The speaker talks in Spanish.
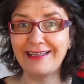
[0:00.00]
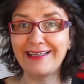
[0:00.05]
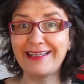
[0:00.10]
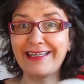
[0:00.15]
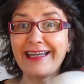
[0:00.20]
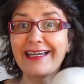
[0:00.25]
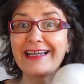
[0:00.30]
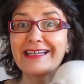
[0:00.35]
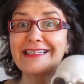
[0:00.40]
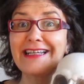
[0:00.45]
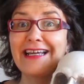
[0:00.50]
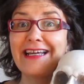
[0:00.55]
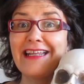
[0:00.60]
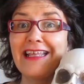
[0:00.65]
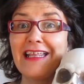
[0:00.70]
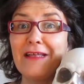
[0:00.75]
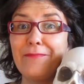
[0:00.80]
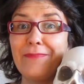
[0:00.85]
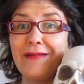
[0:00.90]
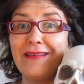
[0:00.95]
Que es que se quería
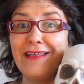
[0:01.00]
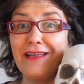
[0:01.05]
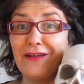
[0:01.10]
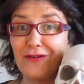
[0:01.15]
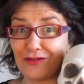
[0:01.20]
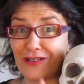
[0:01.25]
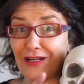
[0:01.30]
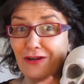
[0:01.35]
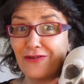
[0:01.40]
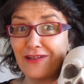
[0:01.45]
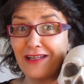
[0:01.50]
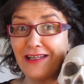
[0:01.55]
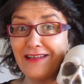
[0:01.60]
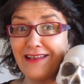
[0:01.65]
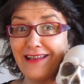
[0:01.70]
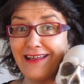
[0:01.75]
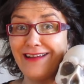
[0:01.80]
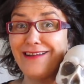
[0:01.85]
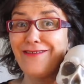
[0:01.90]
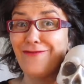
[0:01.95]
despedir. ¿Os acordáis
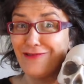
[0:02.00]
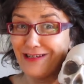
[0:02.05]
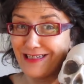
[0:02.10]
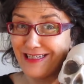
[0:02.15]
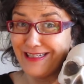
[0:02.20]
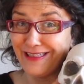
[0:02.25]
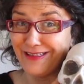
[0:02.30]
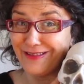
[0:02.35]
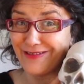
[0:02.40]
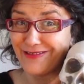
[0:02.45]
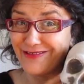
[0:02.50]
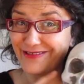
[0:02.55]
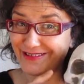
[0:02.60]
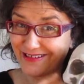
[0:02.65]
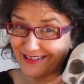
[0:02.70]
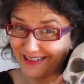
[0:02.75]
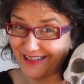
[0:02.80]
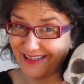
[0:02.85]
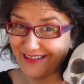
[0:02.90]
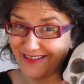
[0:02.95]
de él? Huesitos,
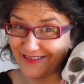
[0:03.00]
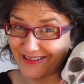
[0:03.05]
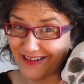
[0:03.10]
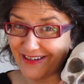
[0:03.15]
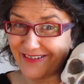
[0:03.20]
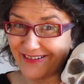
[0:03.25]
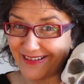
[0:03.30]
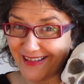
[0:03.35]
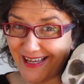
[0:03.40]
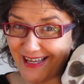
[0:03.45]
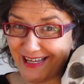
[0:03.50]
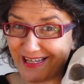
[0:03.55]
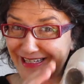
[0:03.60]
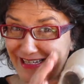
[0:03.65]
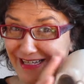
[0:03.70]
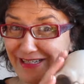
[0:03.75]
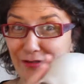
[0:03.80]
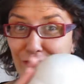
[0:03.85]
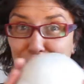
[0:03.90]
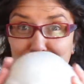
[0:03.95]
¿eh? ¿Os acordáis?
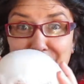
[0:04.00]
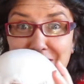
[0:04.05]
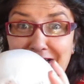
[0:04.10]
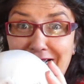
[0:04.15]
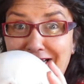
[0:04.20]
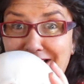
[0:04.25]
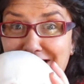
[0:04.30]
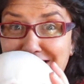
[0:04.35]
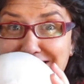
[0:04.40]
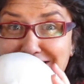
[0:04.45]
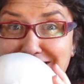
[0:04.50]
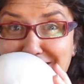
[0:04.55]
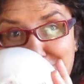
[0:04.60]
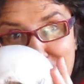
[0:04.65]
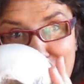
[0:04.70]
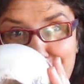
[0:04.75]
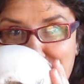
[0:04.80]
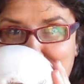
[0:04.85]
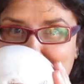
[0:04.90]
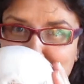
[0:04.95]
Que estuvo en la clase con
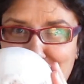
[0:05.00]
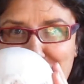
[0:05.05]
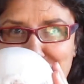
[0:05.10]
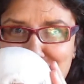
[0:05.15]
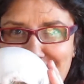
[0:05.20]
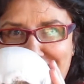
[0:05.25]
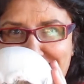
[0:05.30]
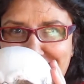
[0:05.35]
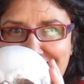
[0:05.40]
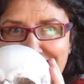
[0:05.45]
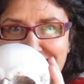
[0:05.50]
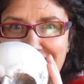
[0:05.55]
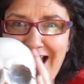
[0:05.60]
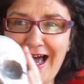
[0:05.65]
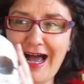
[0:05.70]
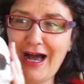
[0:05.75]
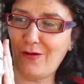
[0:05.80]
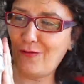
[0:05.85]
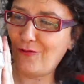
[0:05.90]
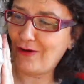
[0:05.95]
nosotros, ¿eh?
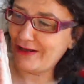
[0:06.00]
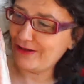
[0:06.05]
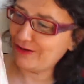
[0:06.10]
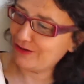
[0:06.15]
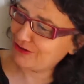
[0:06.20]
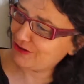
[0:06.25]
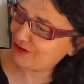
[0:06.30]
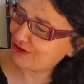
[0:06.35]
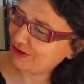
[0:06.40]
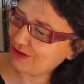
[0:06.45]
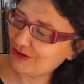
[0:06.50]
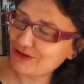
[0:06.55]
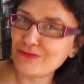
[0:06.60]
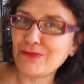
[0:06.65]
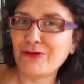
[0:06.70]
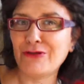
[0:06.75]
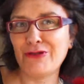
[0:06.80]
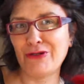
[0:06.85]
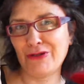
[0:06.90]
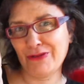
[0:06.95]
Ha jugado con nosotros un
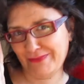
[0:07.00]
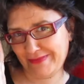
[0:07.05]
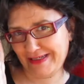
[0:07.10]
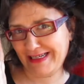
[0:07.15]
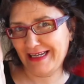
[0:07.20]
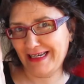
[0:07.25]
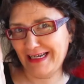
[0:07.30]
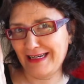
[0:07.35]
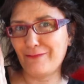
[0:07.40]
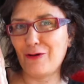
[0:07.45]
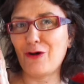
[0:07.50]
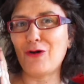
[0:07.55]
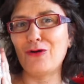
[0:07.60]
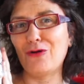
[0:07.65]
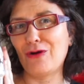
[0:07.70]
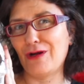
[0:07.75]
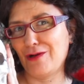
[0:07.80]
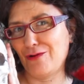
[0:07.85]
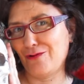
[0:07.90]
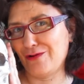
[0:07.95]
montón, ¿eh? Le hemos
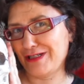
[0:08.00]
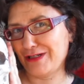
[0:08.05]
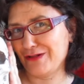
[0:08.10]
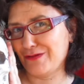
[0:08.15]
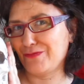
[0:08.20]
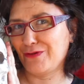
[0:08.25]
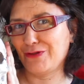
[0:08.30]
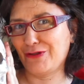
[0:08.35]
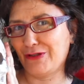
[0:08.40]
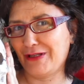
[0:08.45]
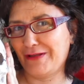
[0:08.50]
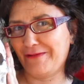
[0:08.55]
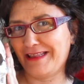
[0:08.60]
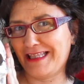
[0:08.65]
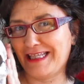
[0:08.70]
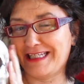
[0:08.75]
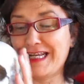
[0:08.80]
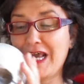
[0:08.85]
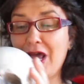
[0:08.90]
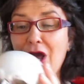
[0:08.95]
colocado los huesos un montón de
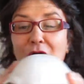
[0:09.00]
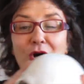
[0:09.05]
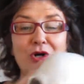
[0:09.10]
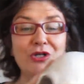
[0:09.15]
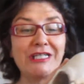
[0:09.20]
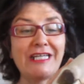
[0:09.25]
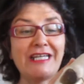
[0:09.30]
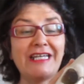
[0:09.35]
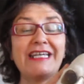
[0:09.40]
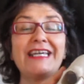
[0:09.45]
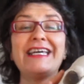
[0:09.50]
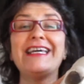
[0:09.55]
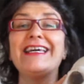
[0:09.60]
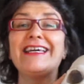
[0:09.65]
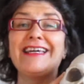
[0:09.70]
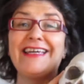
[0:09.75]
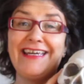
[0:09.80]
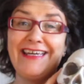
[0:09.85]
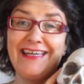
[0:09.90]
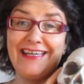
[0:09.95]
veces. Oye,
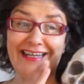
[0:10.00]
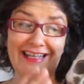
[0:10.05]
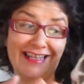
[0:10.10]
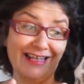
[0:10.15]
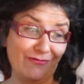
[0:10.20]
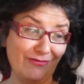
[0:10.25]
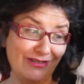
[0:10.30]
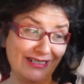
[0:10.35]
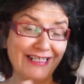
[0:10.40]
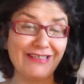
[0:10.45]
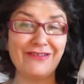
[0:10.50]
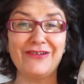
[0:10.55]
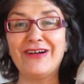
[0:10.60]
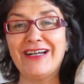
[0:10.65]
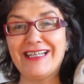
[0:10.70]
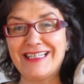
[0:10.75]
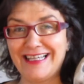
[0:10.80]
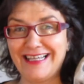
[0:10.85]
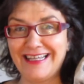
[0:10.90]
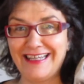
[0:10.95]
que nada, huesitos,
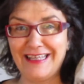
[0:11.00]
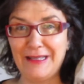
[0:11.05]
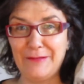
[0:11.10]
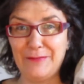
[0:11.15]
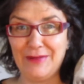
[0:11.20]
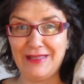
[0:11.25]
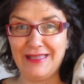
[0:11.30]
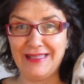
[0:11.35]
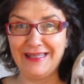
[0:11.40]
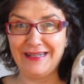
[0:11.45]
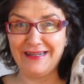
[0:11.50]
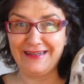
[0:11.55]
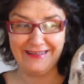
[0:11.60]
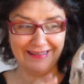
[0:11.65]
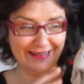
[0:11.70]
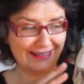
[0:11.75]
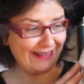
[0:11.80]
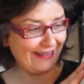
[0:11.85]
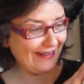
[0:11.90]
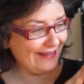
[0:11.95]
que se quería despedir,
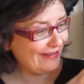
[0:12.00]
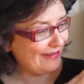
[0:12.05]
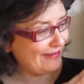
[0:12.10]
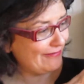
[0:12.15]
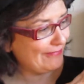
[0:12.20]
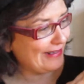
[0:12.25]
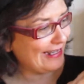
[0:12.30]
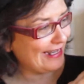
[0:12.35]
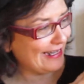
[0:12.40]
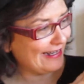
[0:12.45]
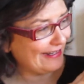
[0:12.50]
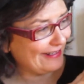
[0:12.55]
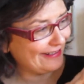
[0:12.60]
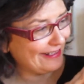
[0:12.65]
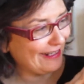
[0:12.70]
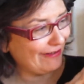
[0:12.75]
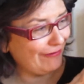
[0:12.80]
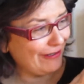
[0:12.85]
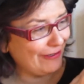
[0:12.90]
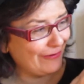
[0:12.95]
¿eh? Venga,
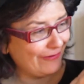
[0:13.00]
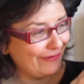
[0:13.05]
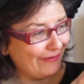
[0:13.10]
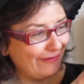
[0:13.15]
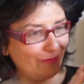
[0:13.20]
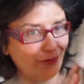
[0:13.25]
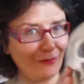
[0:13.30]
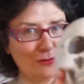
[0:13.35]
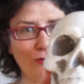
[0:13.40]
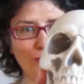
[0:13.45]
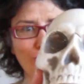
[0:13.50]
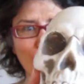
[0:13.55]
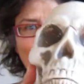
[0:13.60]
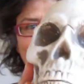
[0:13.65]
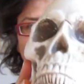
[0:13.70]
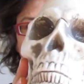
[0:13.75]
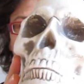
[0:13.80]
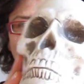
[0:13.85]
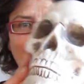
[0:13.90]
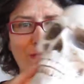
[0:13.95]
hasta luego. Hasta
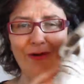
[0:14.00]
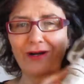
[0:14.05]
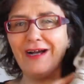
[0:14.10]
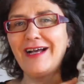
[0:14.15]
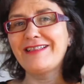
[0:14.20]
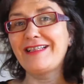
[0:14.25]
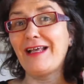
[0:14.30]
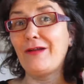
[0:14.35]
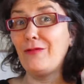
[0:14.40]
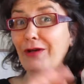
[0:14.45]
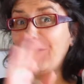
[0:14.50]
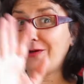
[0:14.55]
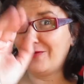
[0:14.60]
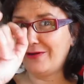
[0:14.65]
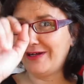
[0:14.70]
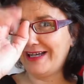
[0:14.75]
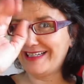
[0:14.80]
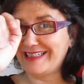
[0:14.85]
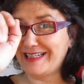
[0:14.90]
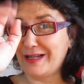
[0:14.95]
luego. Hasta luego.